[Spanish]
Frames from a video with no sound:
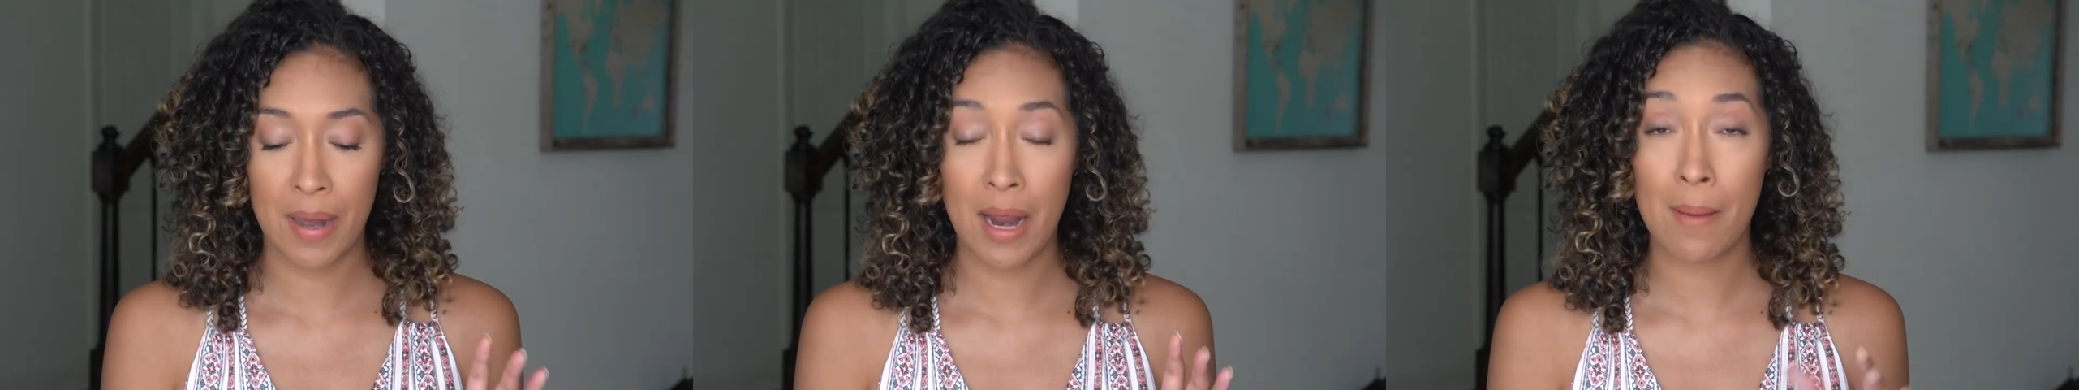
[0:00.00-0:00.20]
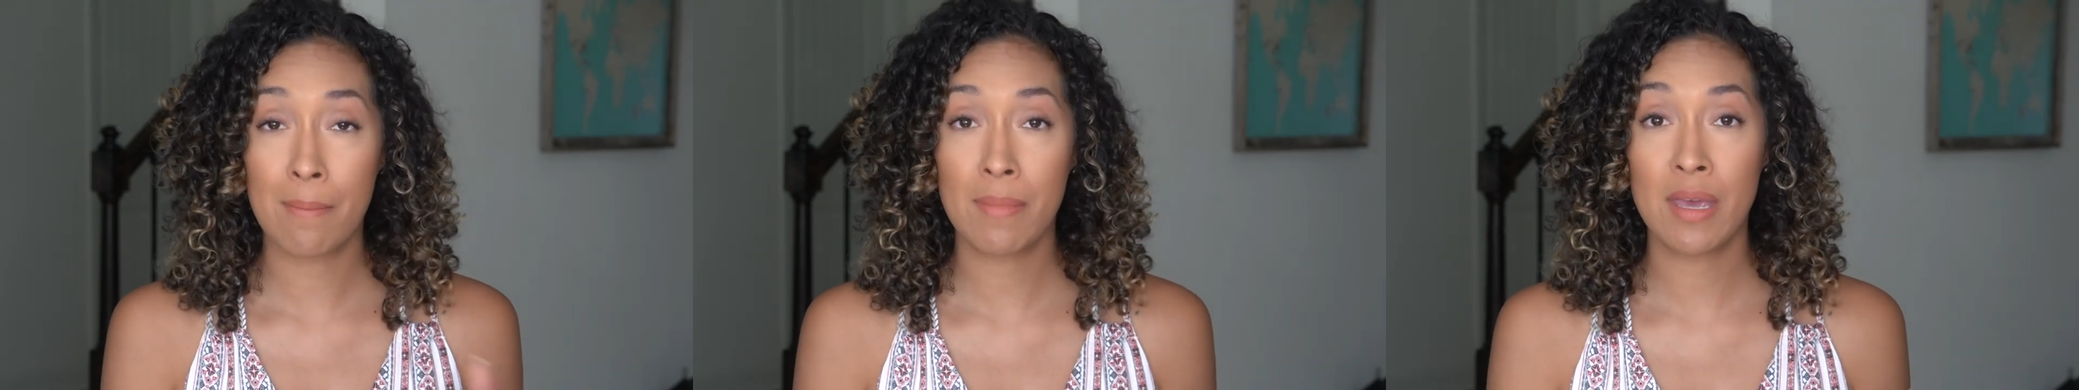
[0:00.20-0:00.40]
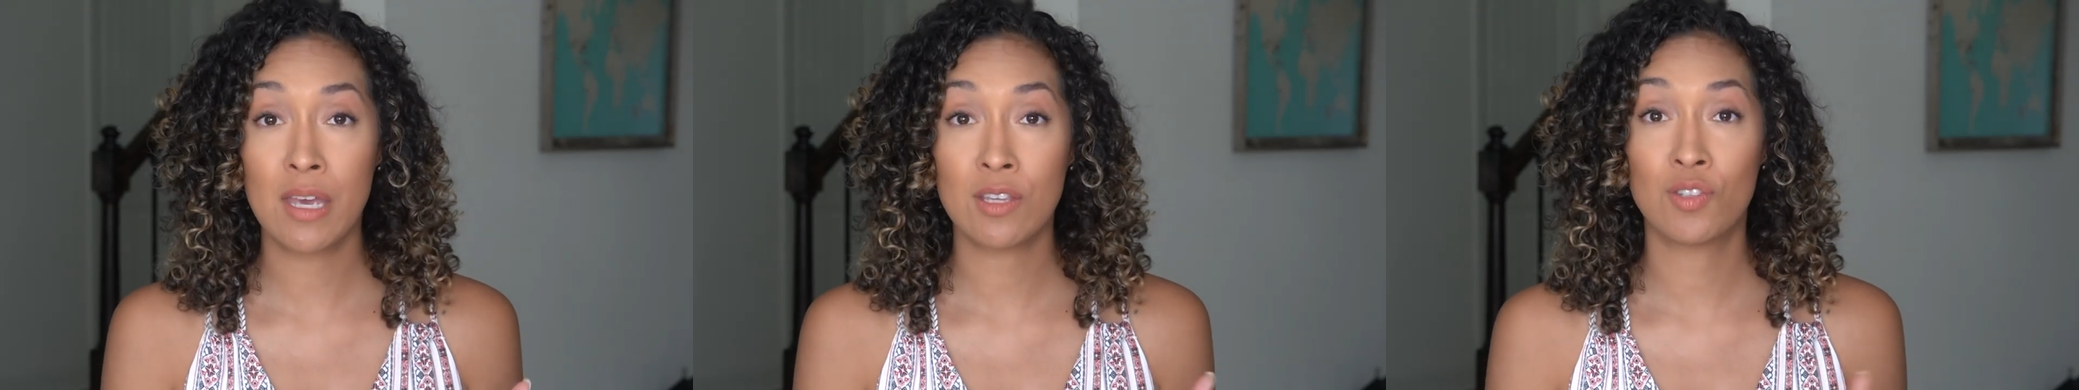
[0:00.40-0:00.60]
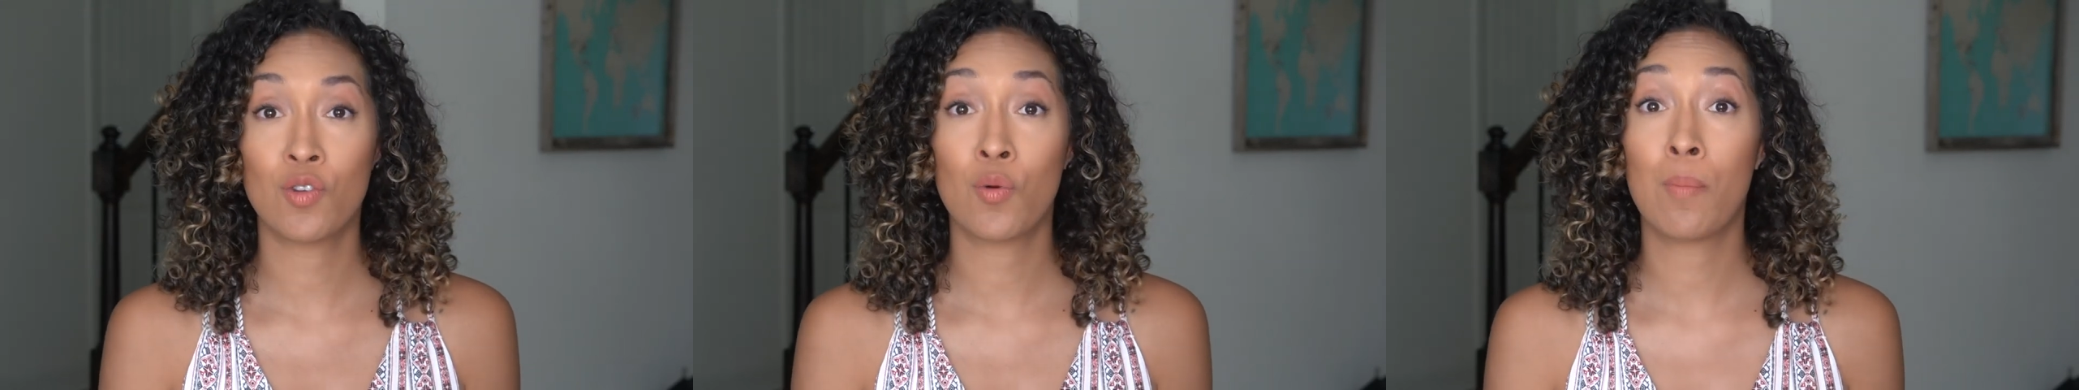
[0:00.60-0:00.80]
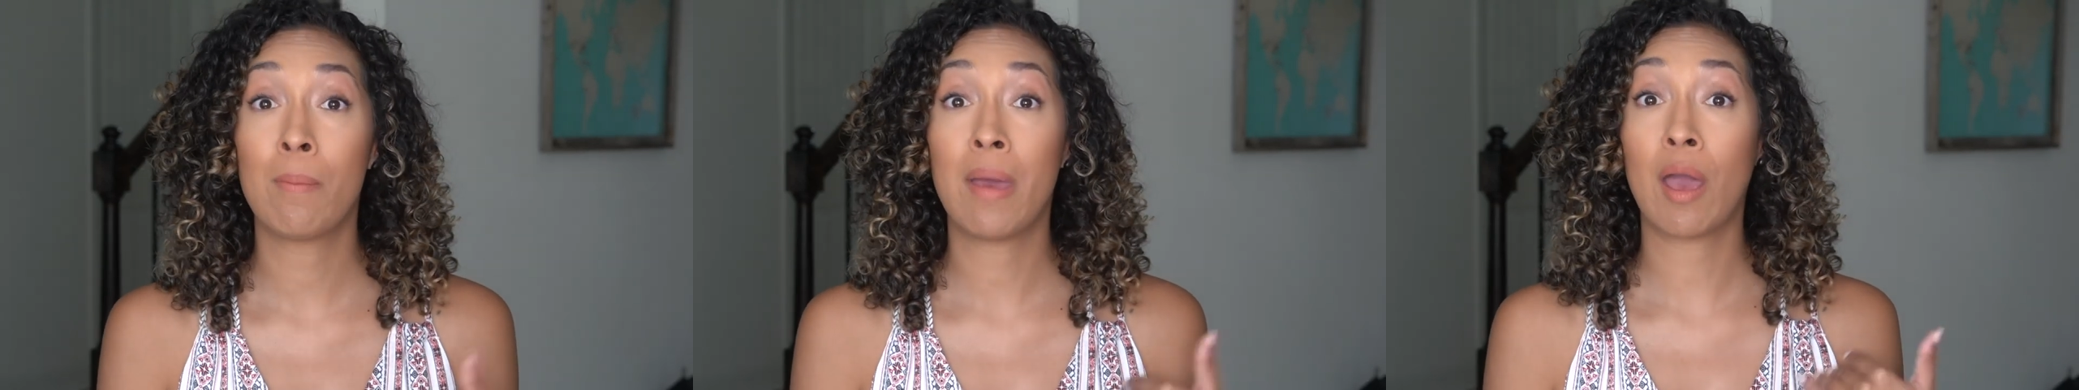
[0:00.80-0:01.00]
para mí
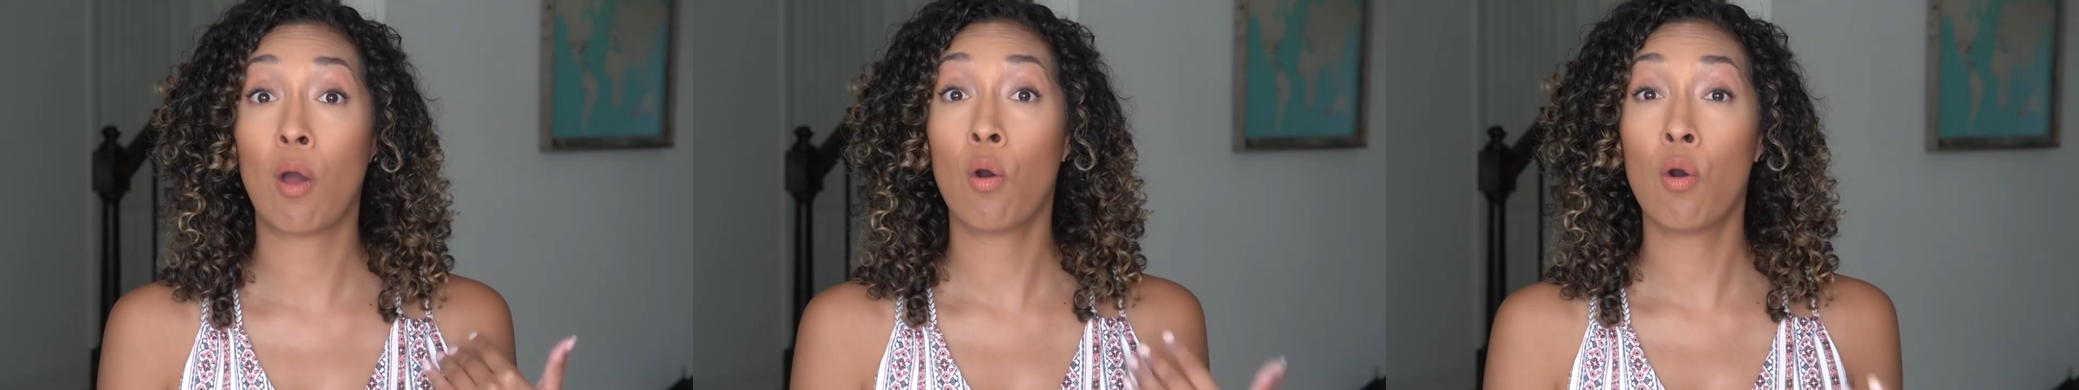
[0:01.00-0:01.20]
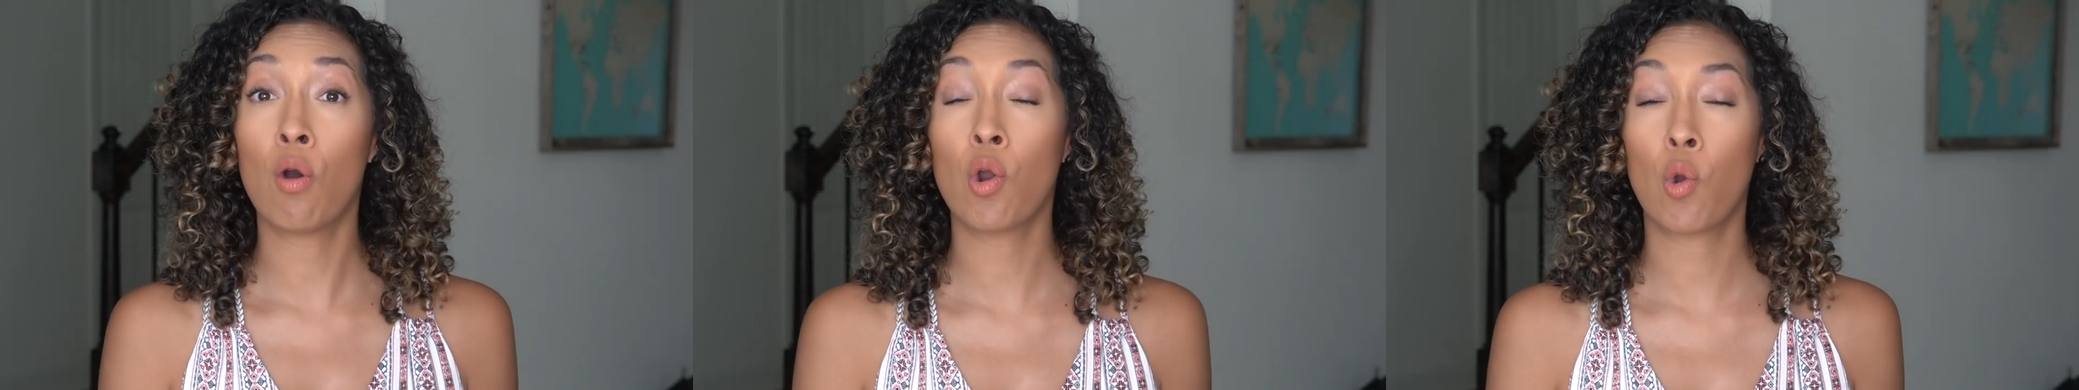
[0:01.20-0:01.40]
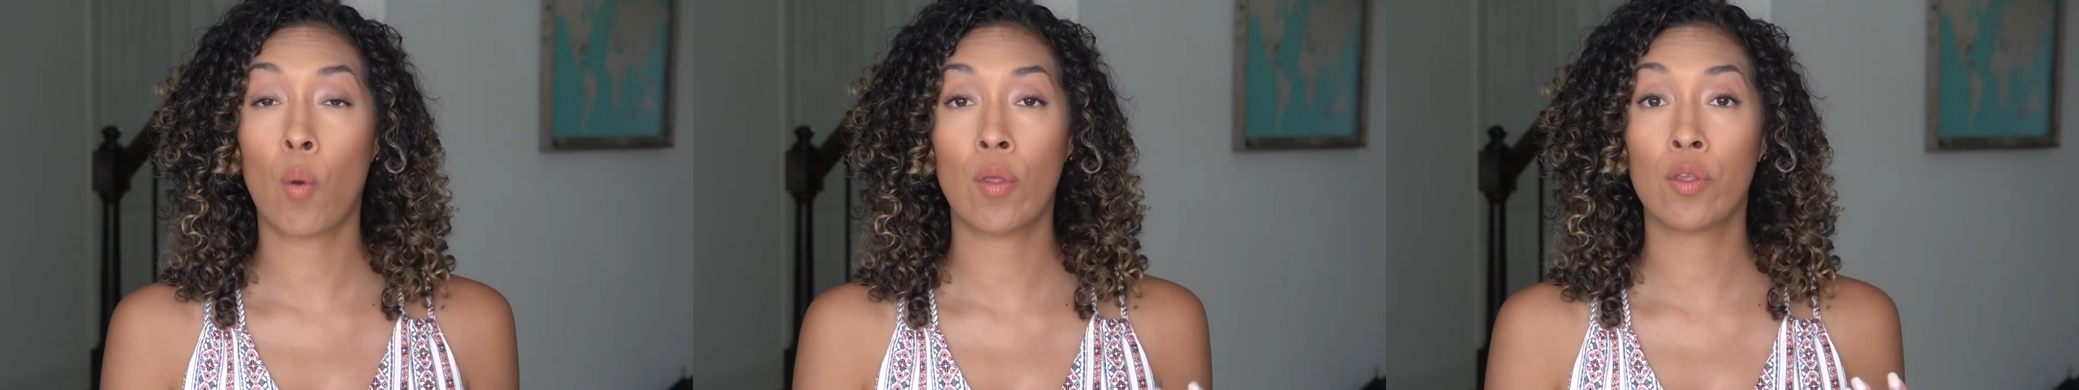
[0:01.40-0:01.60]
son mejor